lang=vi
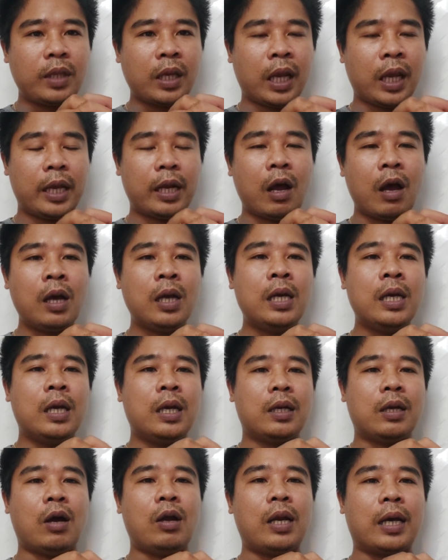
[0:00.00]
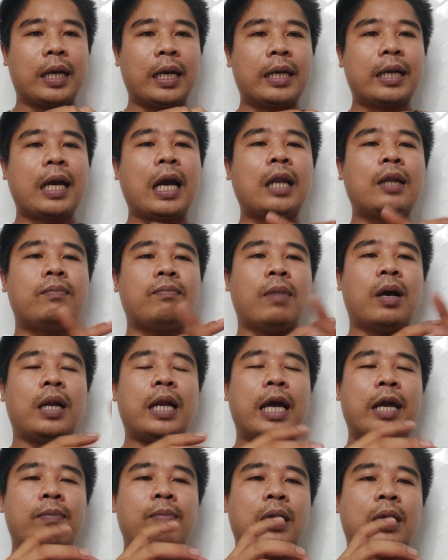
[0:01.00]
thì đó đó là cái cách mà
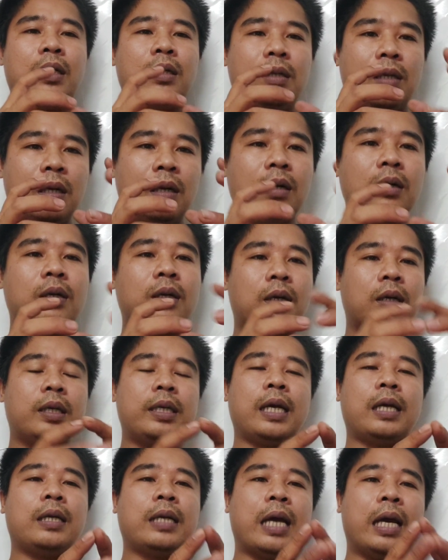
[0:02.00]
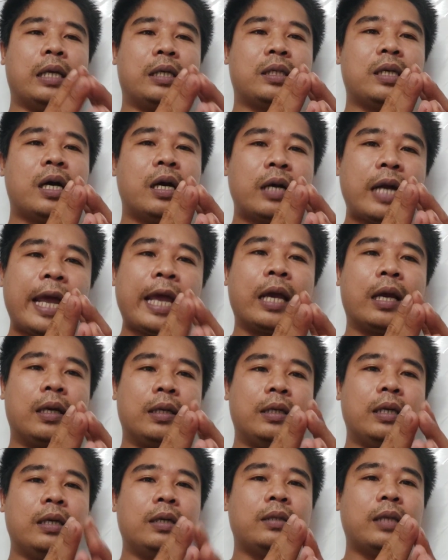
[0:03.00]
để mình ngừa được cái vấn đề sơ đen
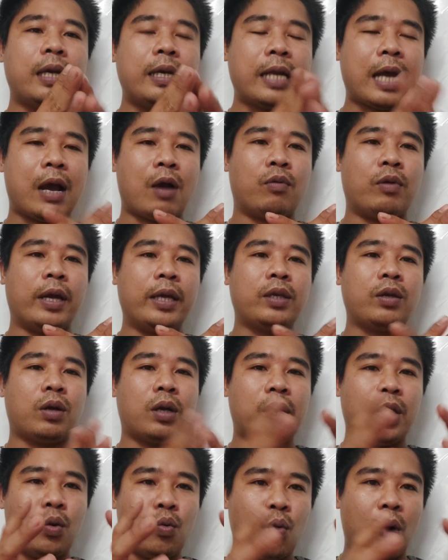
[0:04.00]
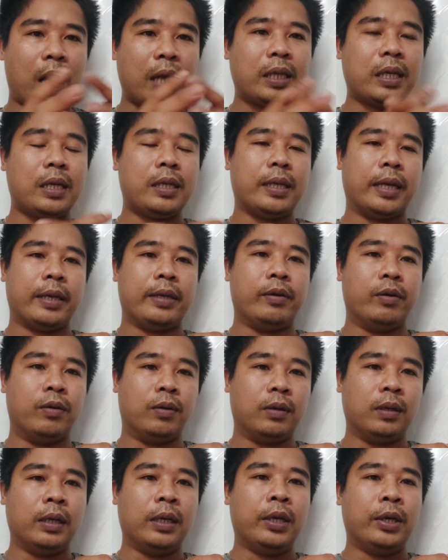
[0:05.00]
như thế nào để cho nó hiệu quả trên nhà vườn
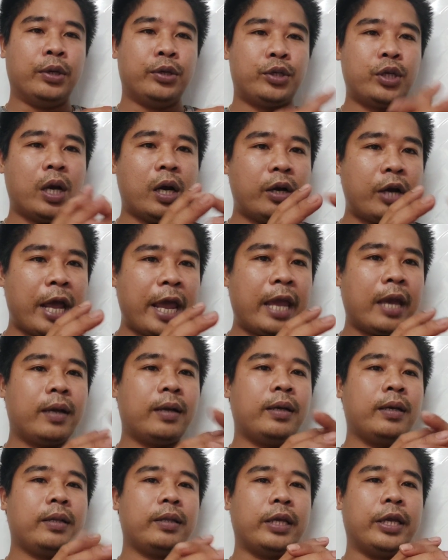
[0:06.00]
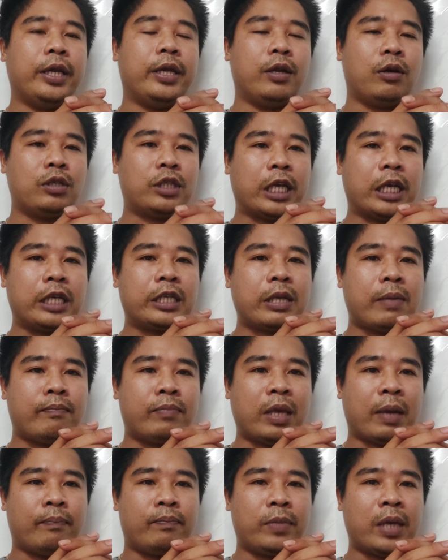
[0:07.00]
sơ đen á, thì nó sẽ xâm
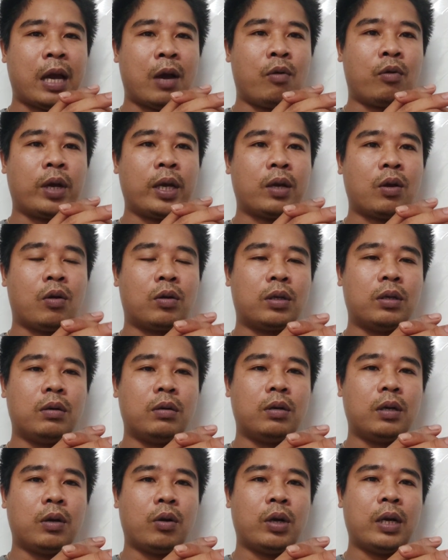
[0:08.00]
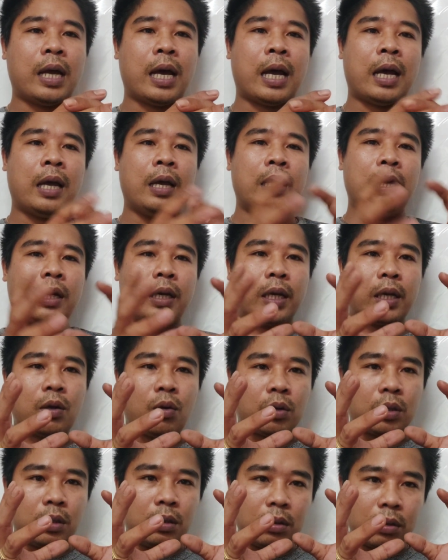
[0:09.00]
nhập vào cái con đường gọi là cái
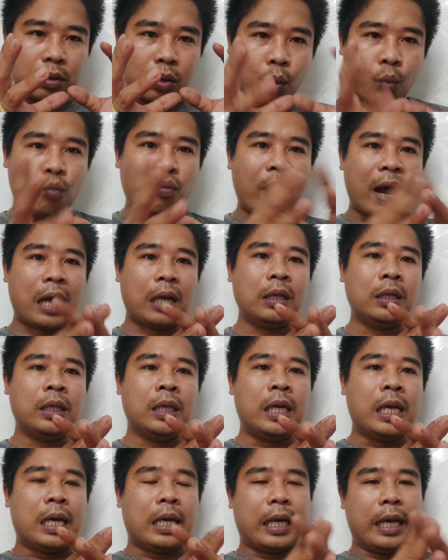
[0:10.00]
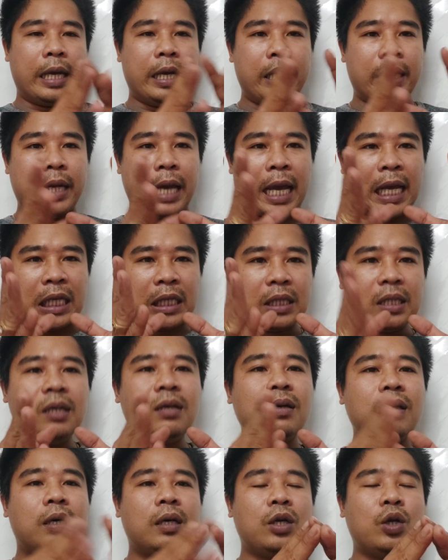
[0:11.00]
con đường thụ phấn thì ngày
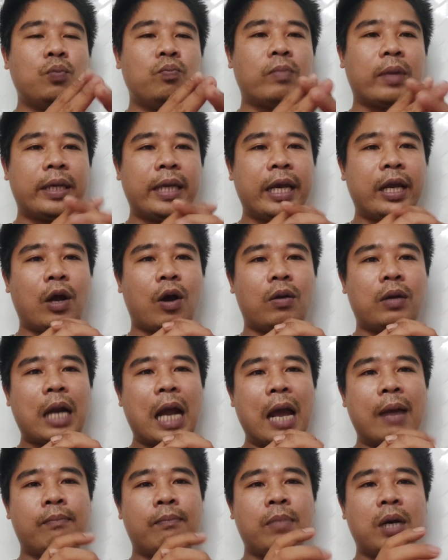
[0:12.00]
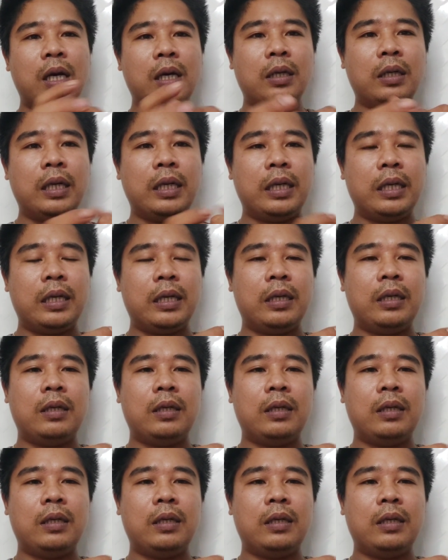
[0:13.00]
xưa lúc mà giai đoạn nam á, đi